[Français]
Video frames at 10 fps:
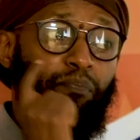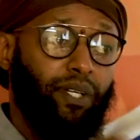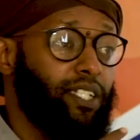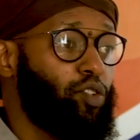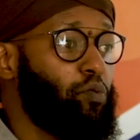
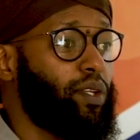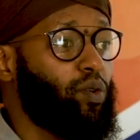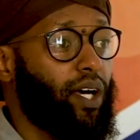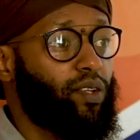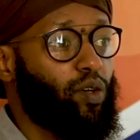Mais si tu mets
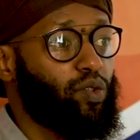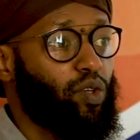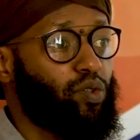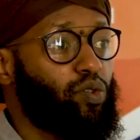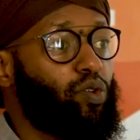ton
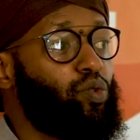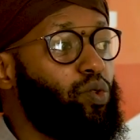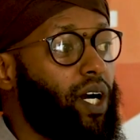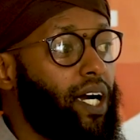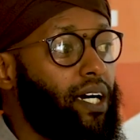attention sur ce que
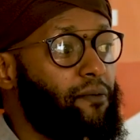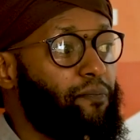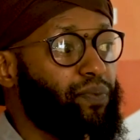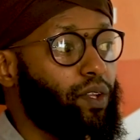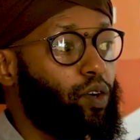tu crains,
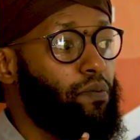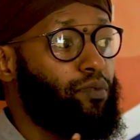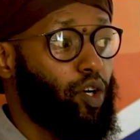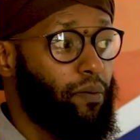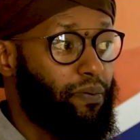
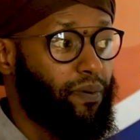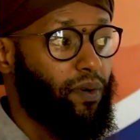comme Job,